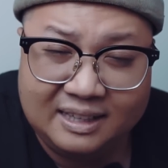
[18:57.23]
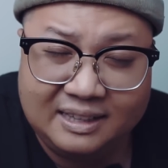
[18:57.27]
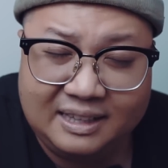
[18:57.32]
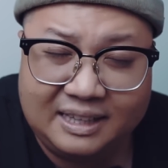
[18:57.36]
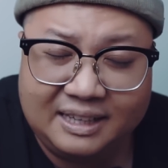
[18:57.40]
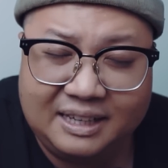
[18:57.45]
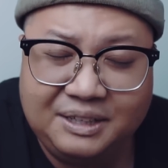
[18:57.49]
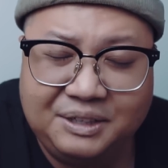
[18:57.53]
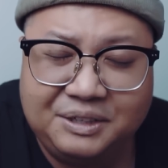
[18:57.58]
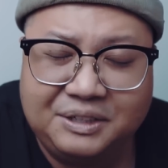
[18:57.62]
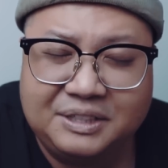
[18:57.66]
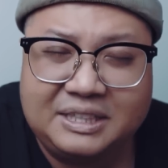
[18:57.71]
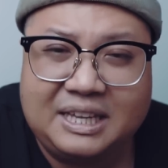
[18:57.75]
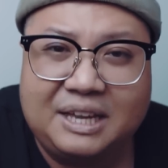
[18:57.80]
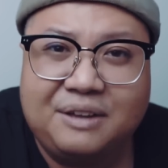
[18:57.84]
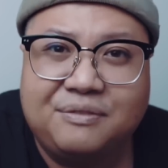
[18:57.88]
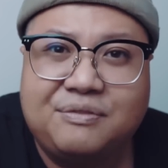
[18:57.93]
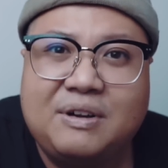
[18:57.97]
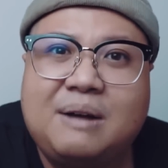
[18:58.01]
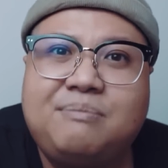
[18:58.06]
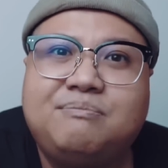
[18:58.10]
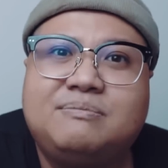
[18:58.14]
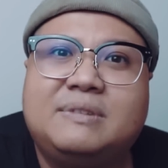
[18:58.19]
thì cái người tỳ
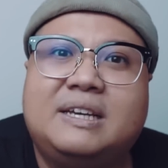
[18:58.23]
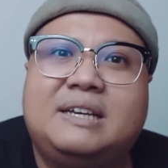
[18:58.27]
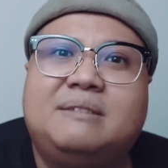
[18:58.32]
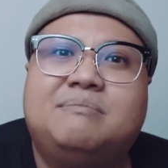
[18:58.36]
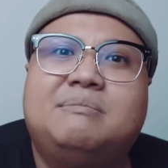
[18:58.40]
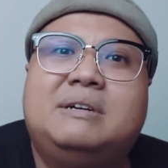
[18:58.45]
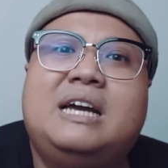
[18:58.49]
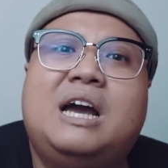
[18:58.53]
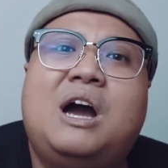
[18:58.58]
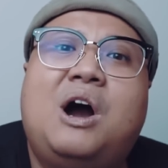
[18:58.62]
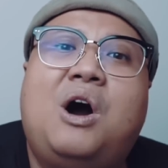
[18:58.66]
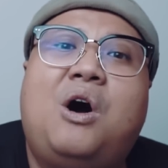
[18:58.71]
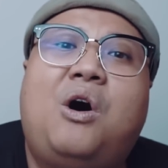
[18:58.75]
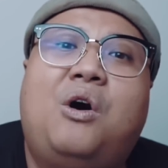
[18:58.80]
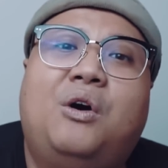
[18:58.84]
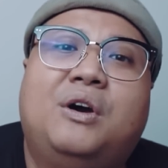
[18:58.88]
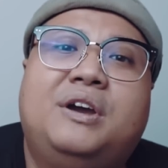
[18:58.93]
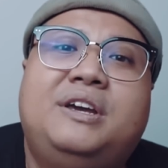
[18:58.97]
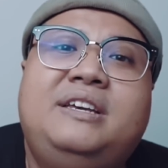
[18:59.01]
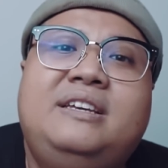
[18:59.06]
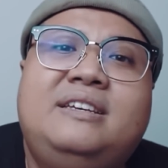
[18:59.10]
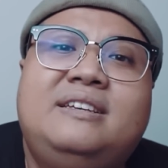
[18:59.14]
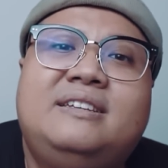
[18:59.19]
pháp này mới
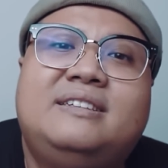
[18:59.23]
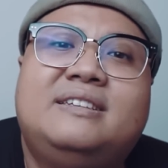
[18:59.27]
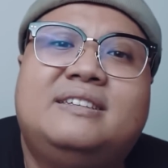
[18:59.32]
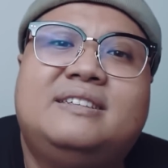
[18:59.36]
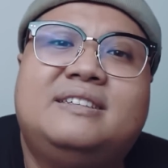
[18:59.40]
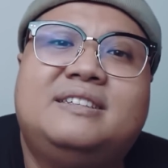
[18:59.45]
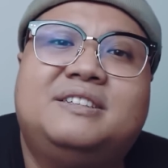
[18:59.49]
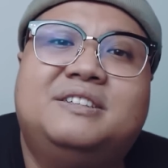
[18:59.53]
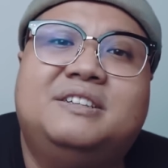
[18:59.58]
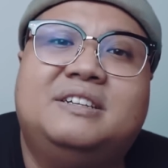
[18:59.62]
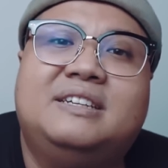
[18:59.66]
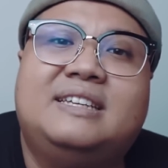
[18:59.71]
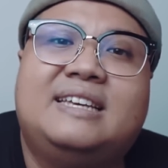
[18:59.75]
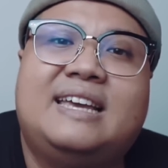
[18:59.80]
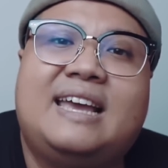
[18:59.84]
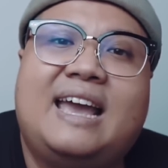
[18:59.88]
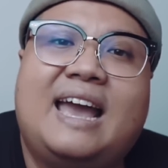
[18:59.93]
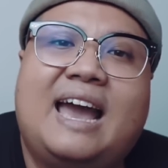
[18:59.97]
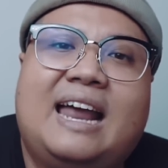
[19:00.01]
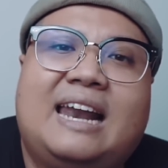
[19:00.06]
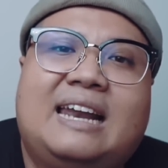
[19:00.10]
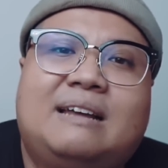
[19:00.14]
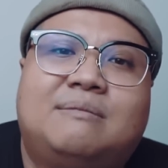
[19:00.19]
hỏi người
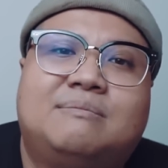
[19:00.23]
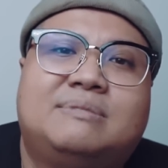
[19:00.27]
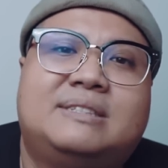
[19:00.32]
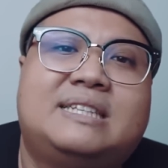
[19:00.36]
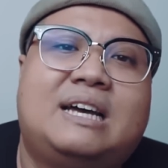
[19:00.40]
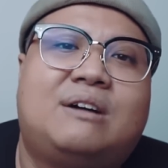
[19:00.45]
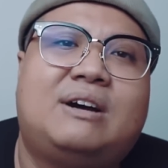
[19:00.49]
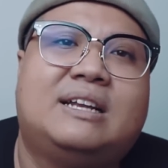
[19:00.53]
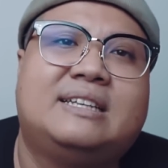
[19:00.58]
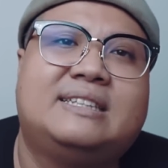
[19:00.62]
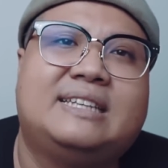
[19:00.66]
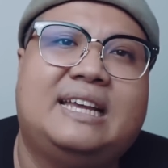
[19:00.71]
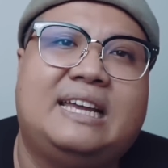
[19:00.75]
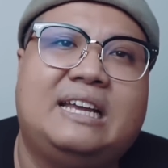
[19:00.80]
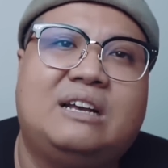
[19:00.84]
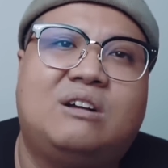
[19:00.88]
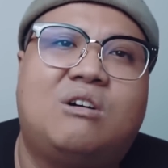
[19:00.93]
nhà làm sao anh này